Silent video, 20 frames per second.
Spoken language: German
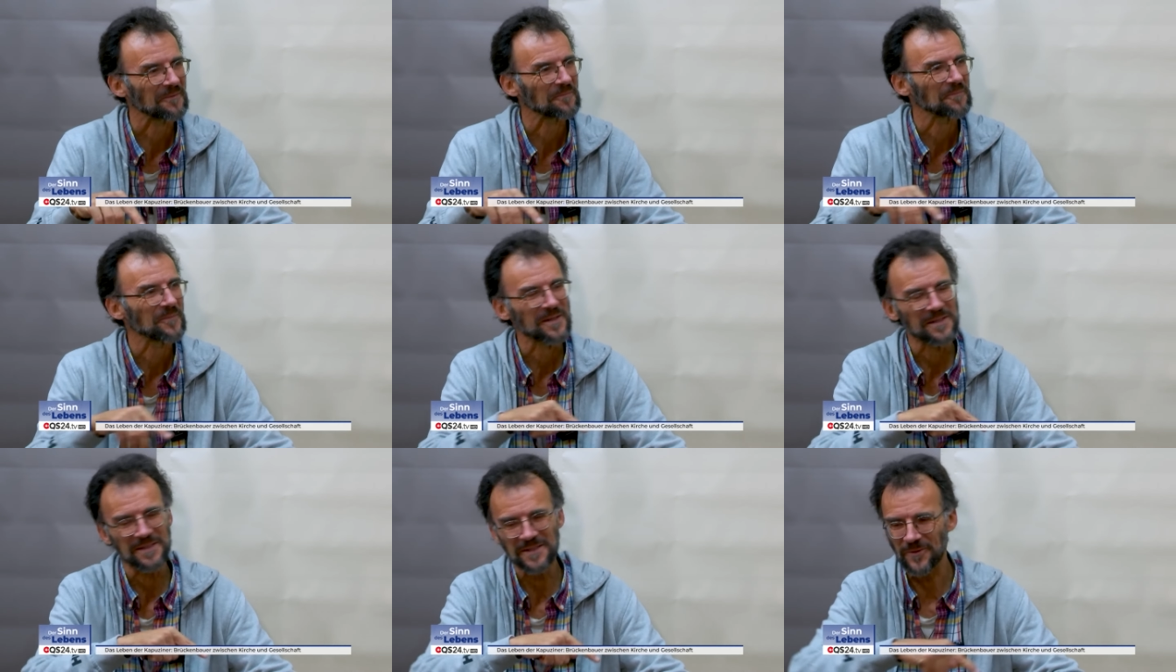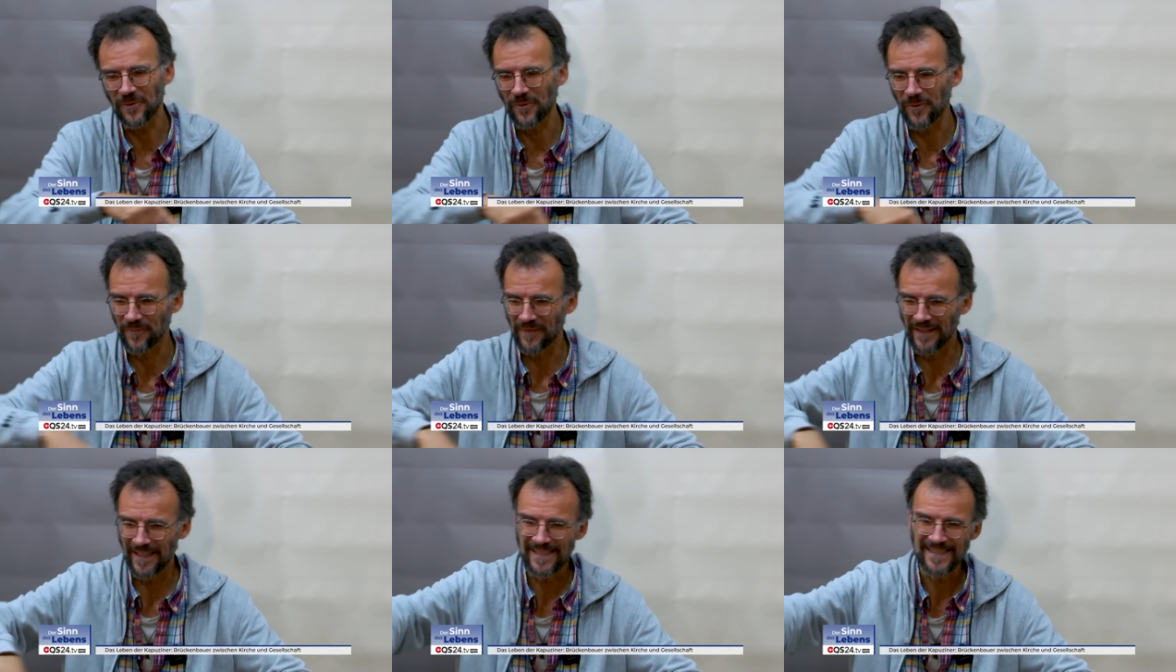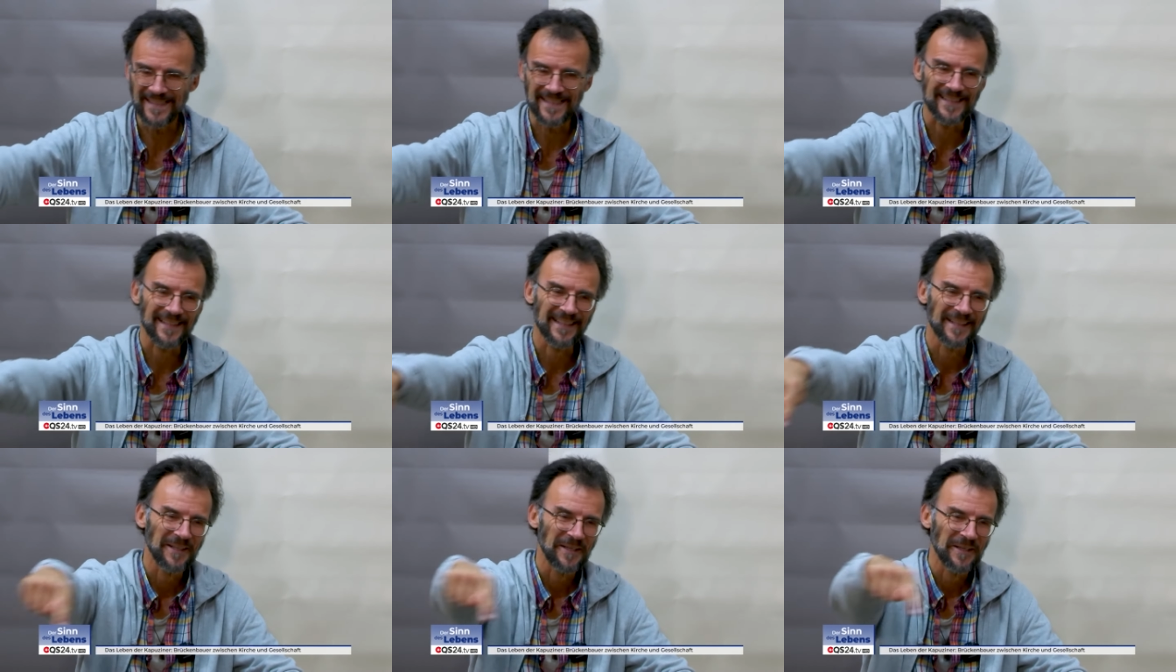Oh. also um
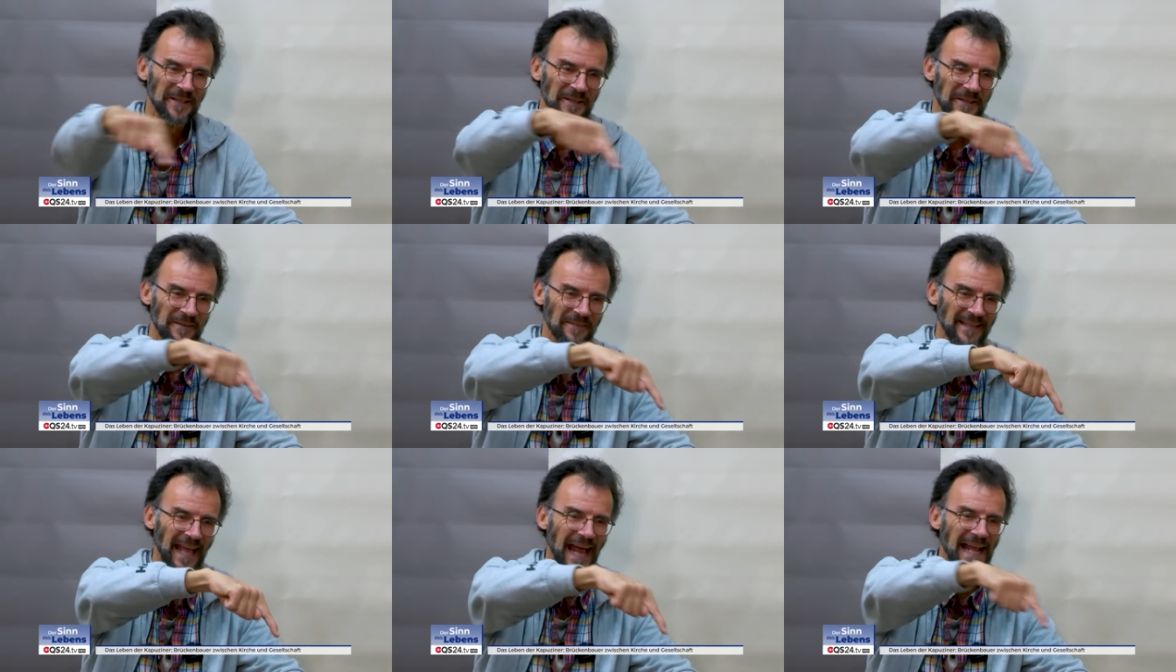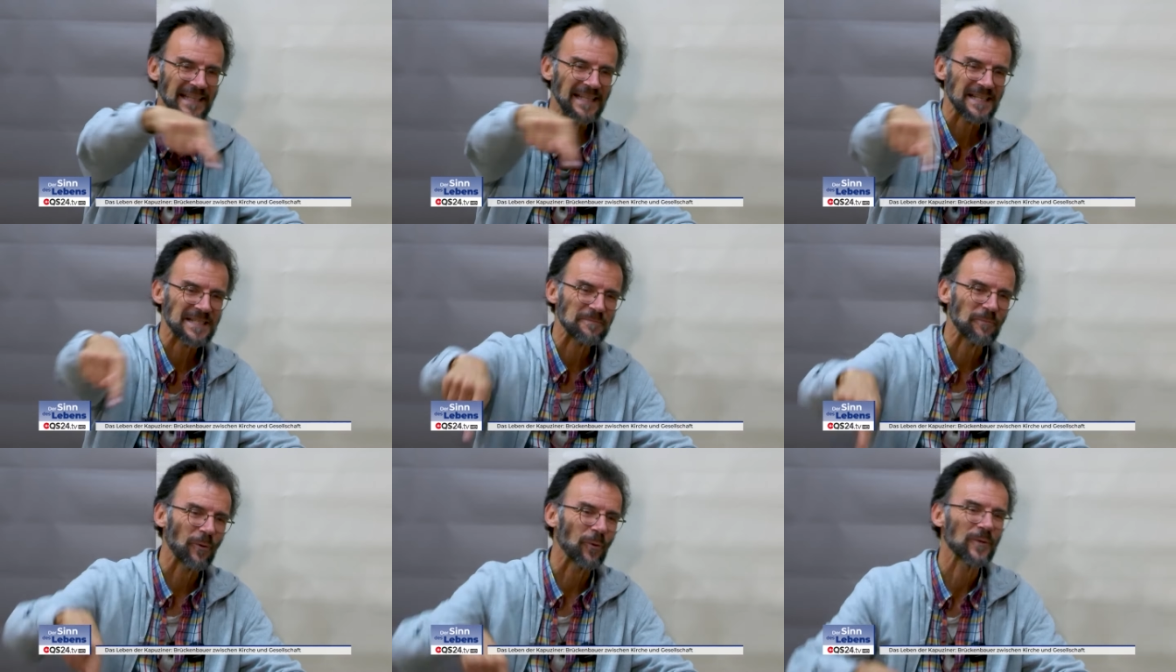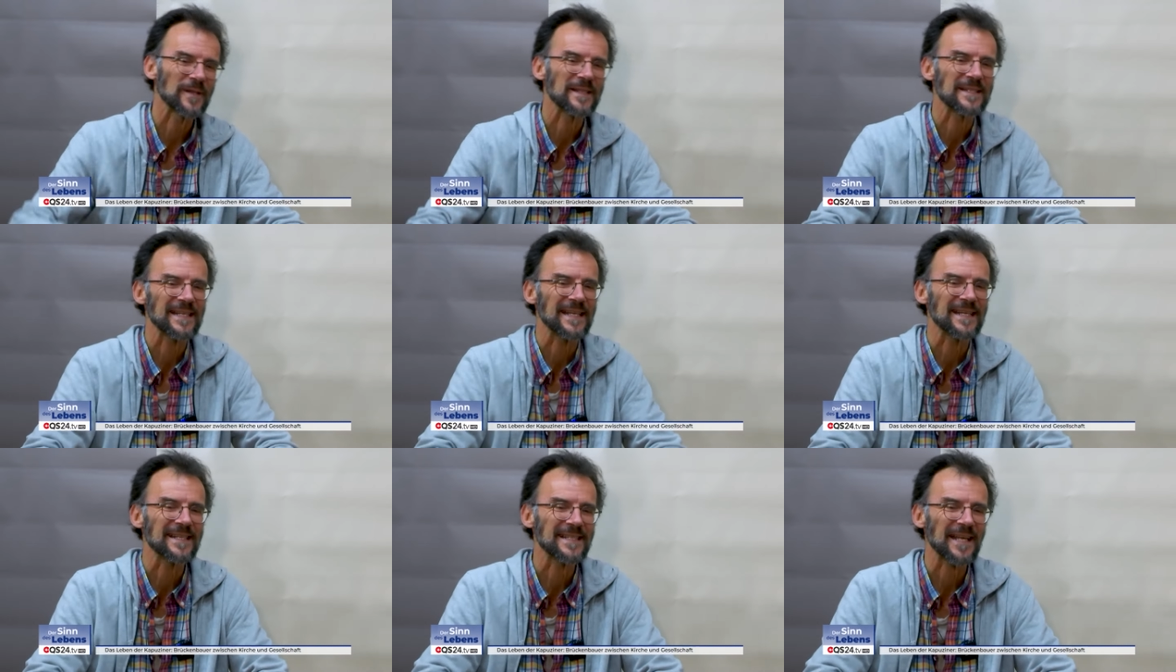diesen Teil des
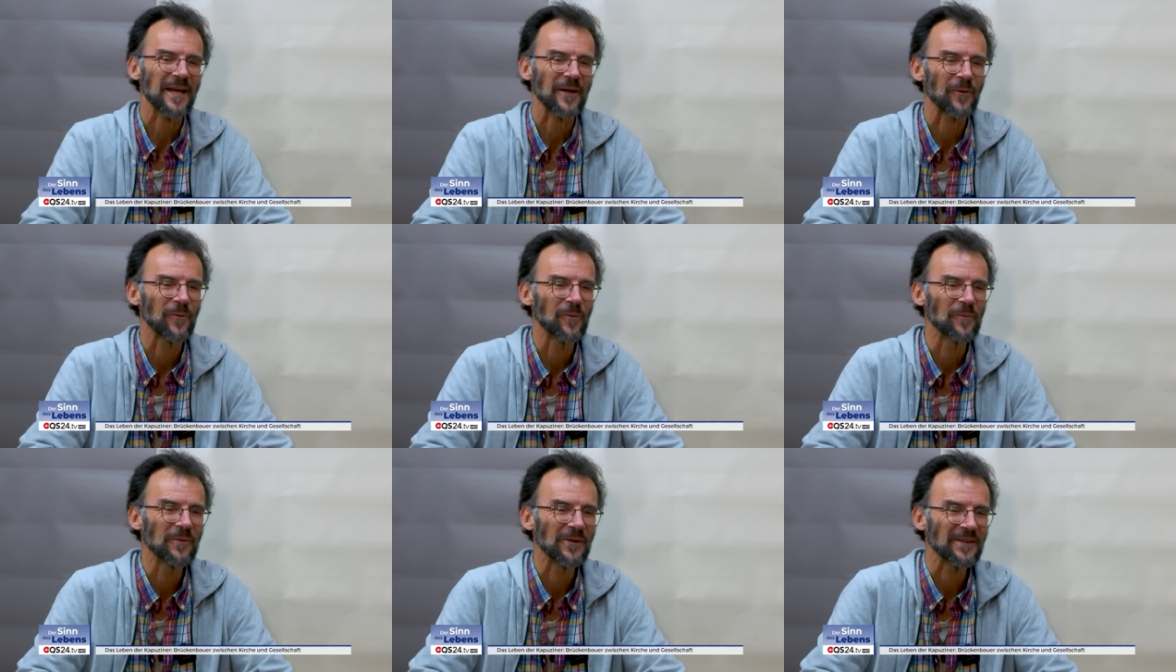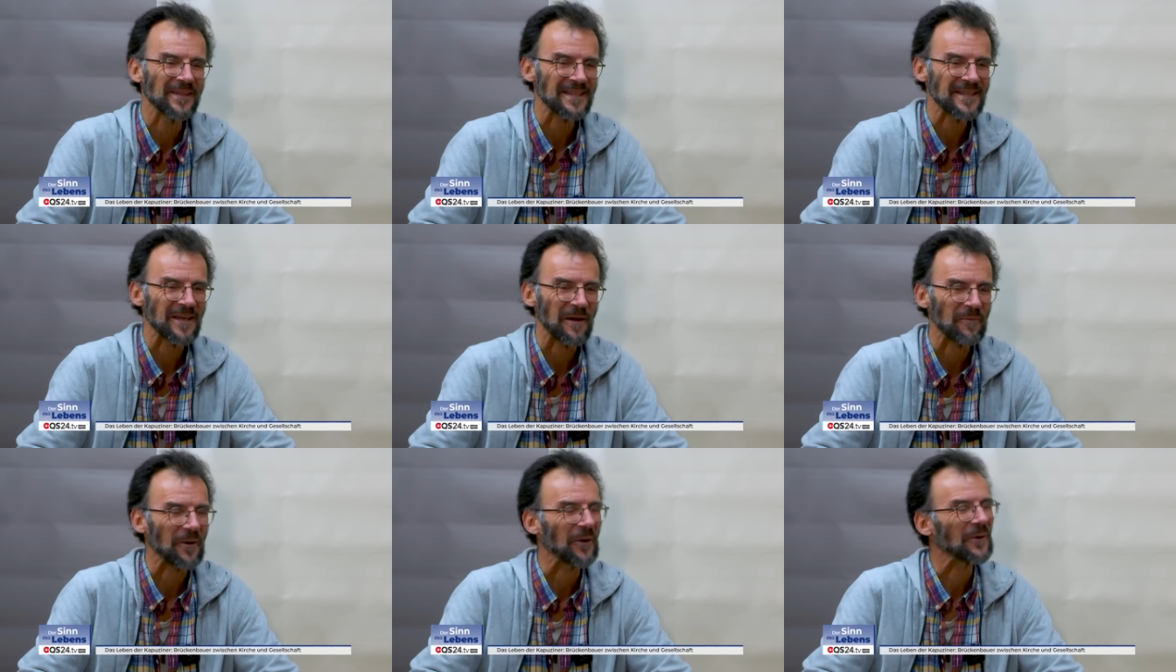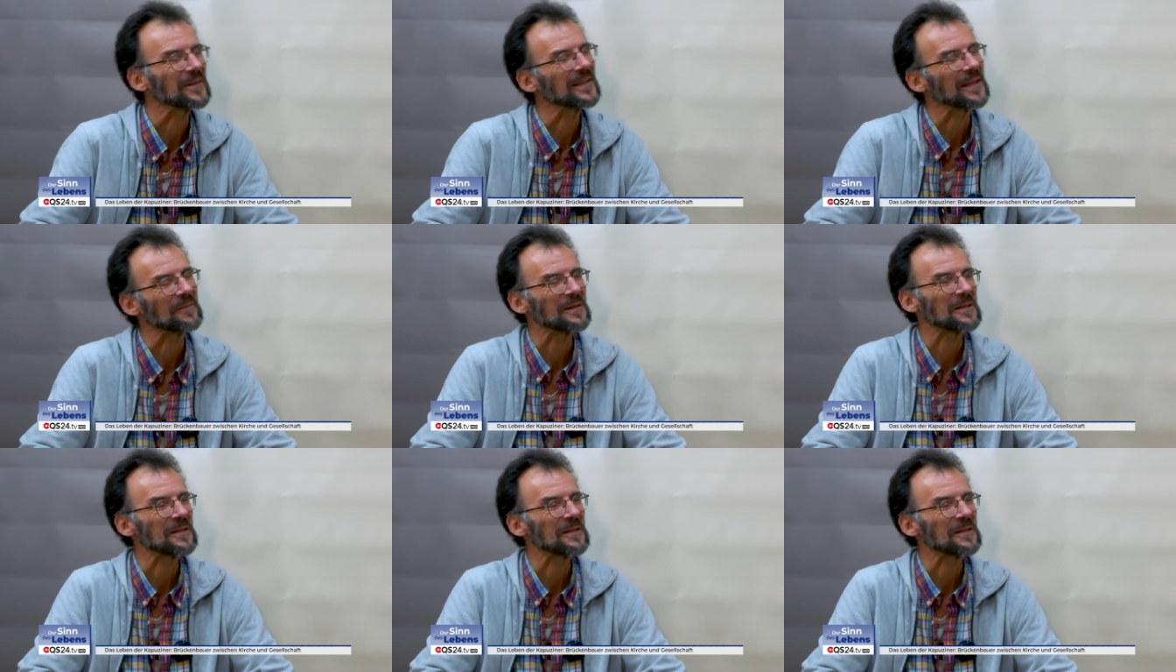Bodensees herum und ich habe heute